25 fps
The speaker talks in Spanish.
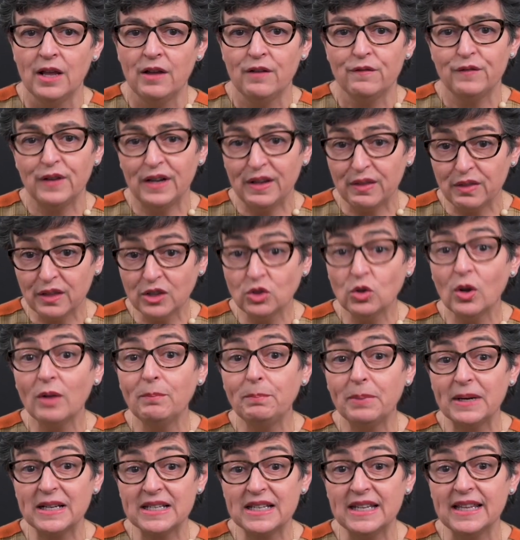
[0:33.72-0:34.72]
Felicito al
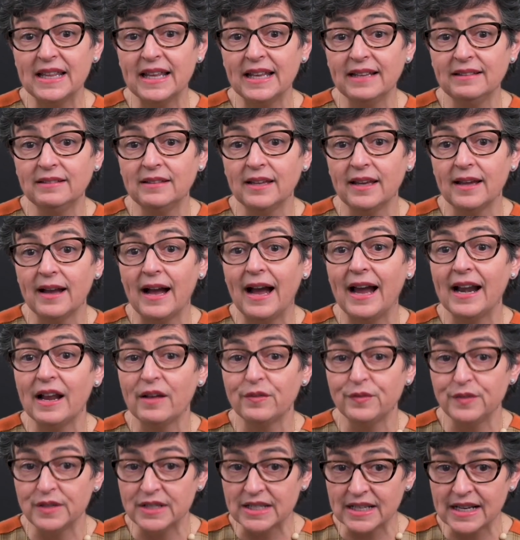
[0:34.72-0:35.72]
presidente, a la
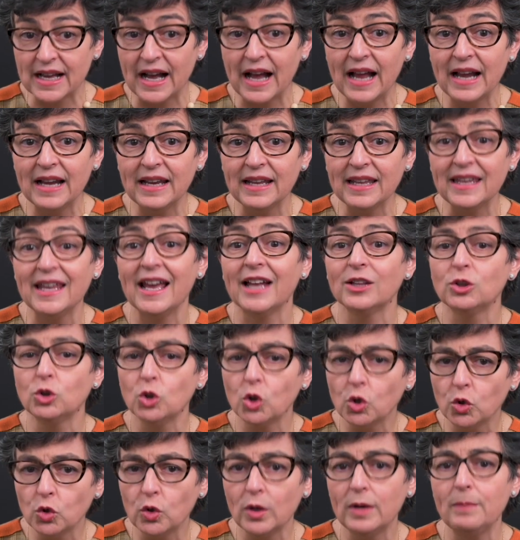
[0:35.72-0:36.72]
fiscal y a
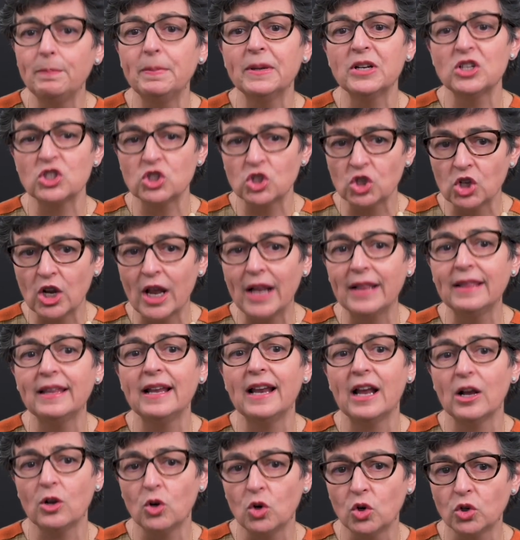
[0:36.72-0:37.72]
todo el personal de
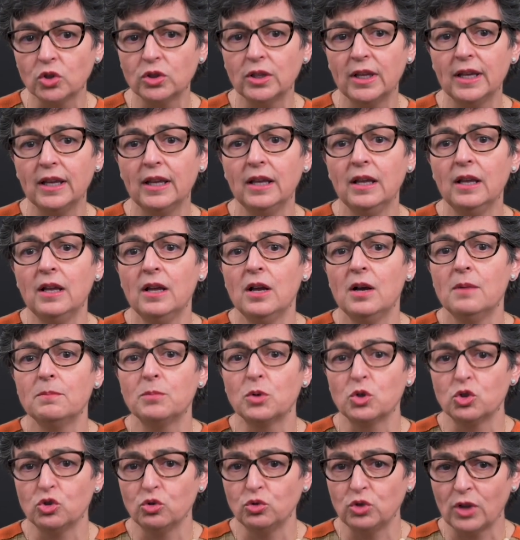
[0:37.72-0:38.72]
la Corte
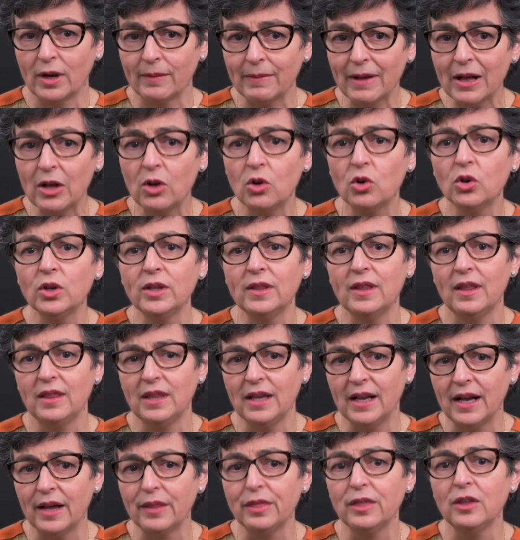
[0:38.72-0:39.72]
por su trabajo y
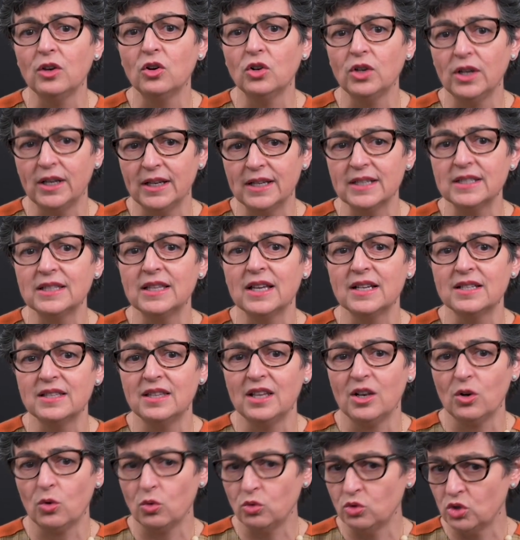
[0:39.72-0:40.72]
dedicación en estas
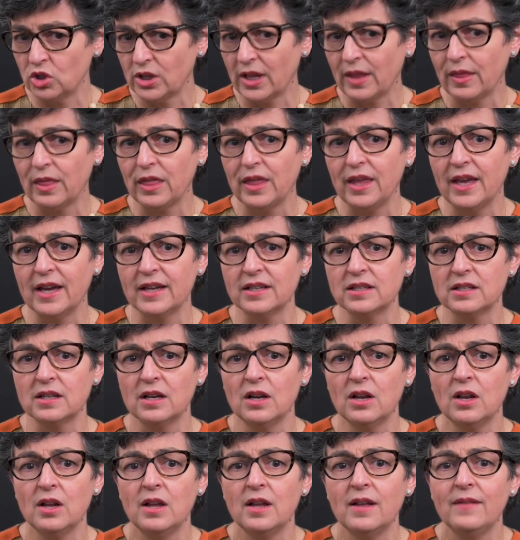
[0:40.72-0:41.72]
circunstancias
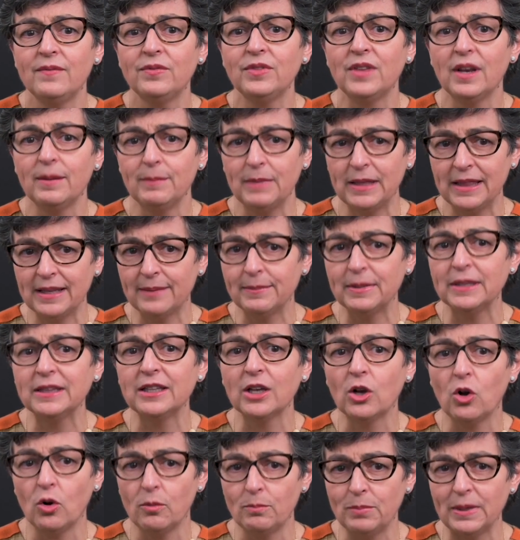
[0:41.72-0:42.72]

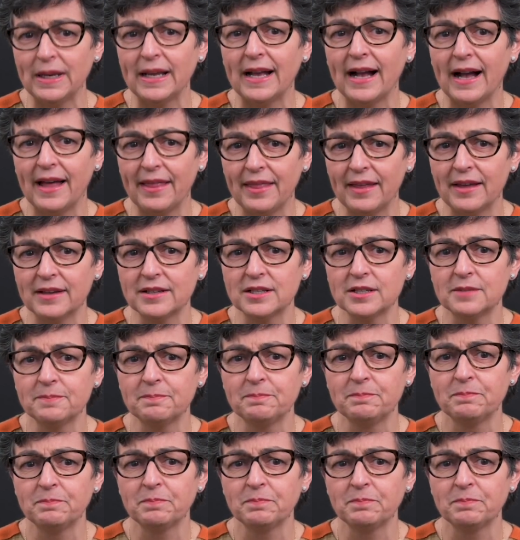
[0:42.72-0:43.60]
tremendamente complicadas.